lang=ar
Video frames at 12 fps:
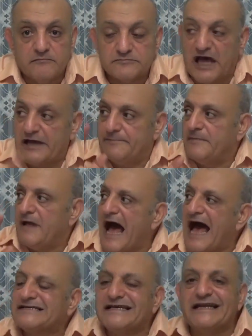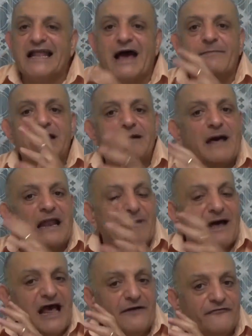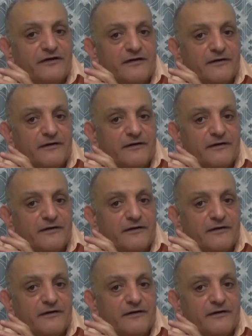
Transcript: طيب عايزين نعمل بلبله